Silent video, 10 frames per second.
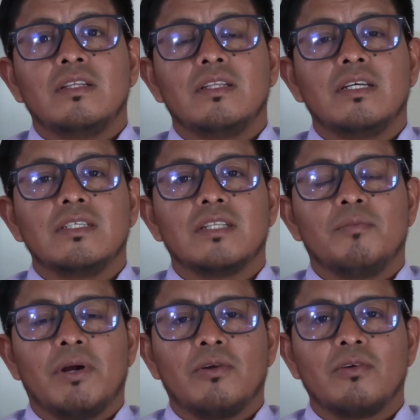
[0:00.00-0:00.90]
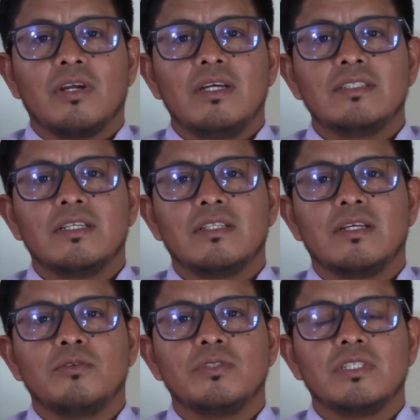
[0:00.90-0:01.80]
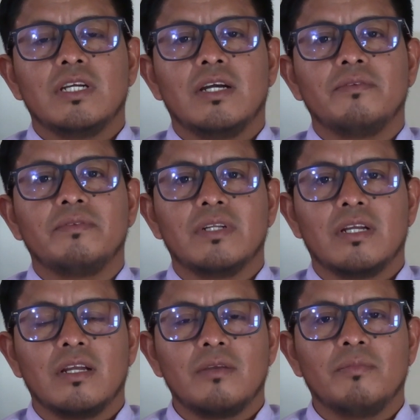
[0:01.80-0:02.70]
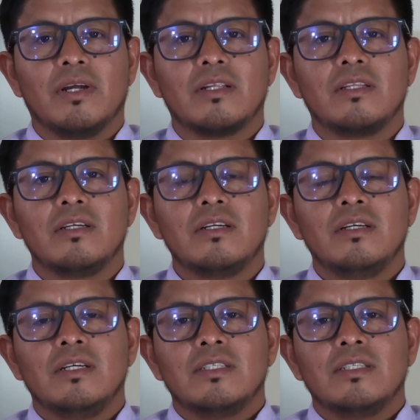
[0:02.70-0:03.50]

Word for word: de esta parroquia de Santa Lucía Virgen y Mártir,